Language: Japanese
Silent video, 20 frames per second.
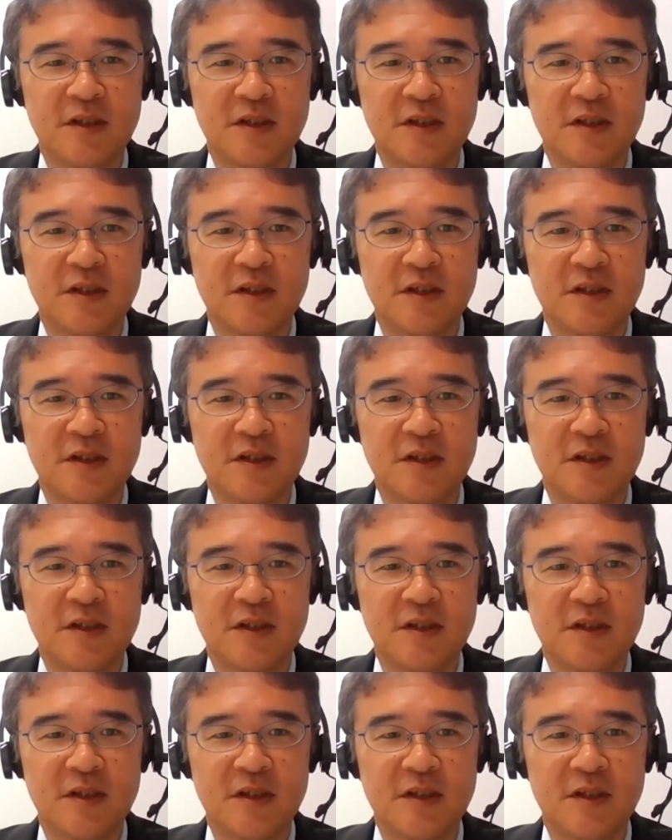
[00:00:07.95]
あの本日は
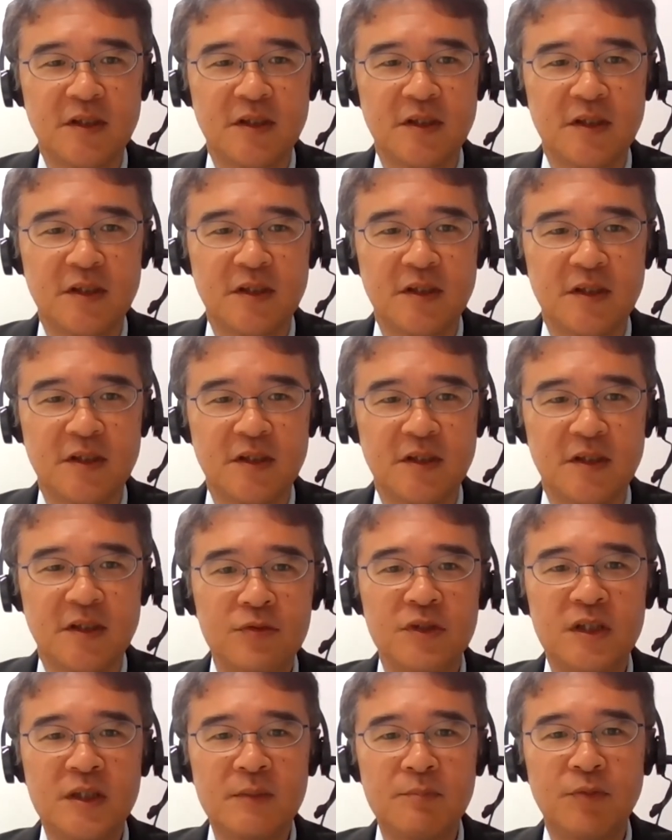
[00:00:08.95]
ご多忙の中、
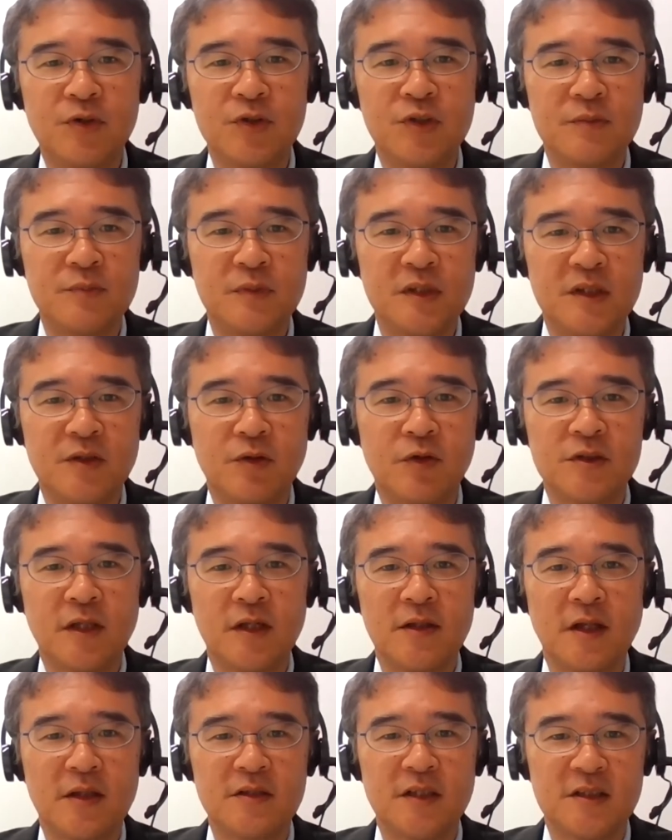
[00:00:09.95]
本シンポジウムにご
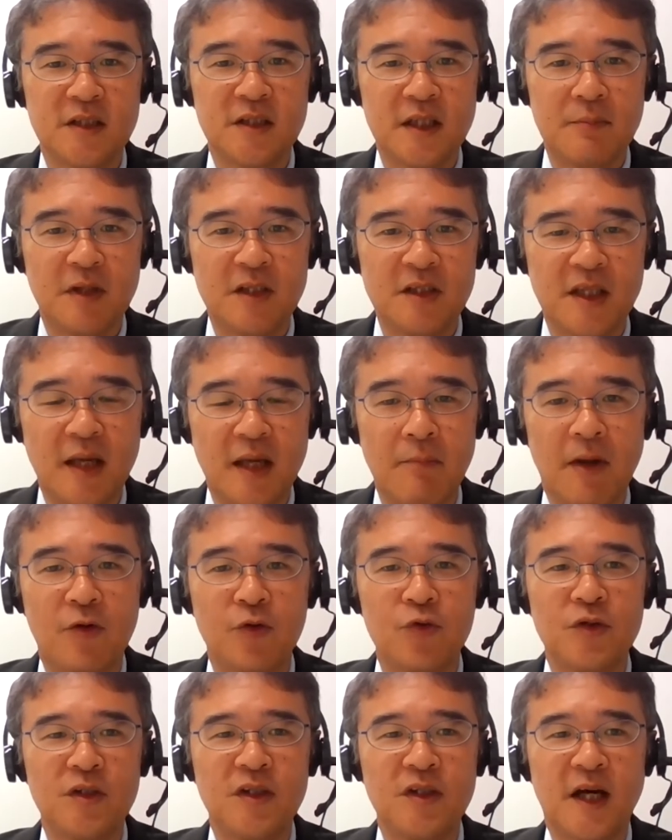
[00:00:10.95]
参加くださりまして、
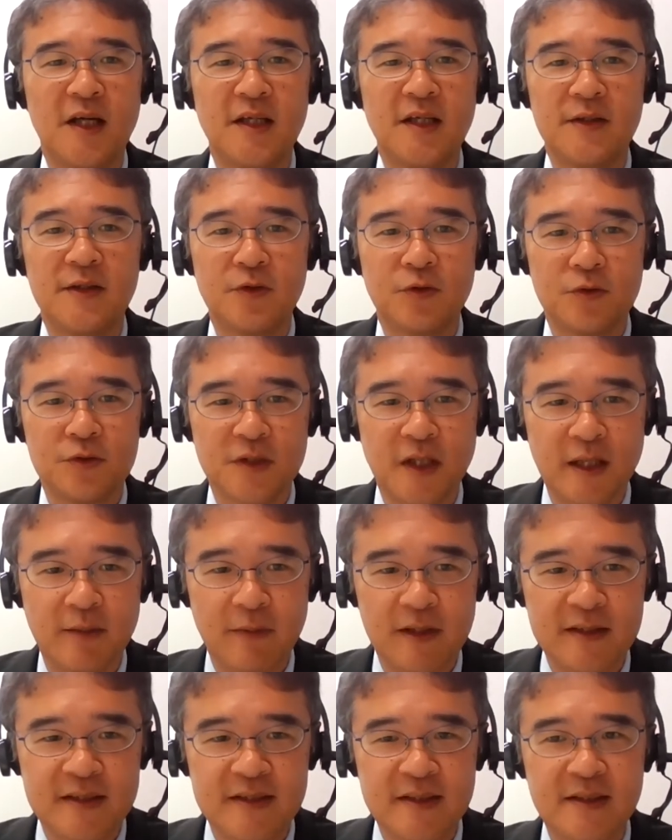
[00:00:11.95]
誠にありがとうござい
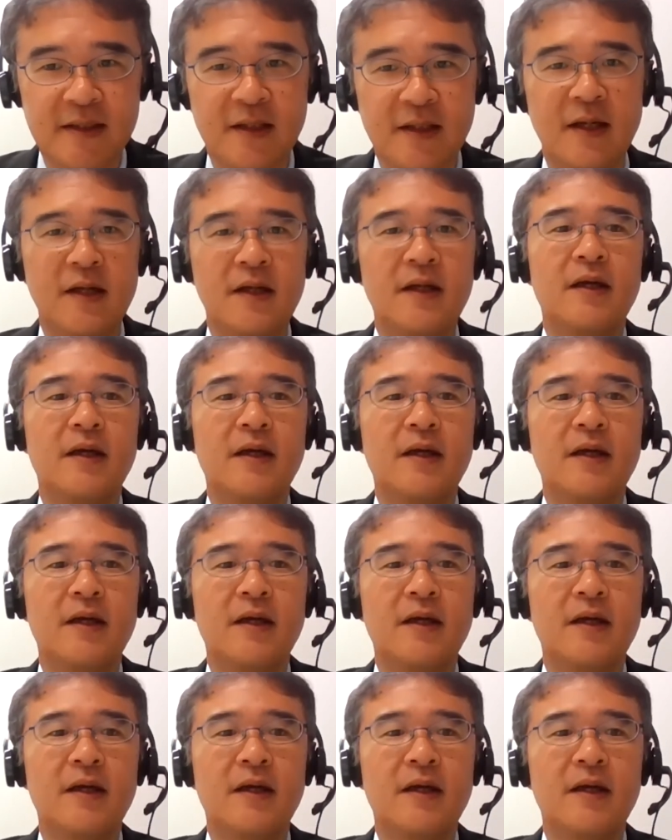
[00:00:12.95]
ます。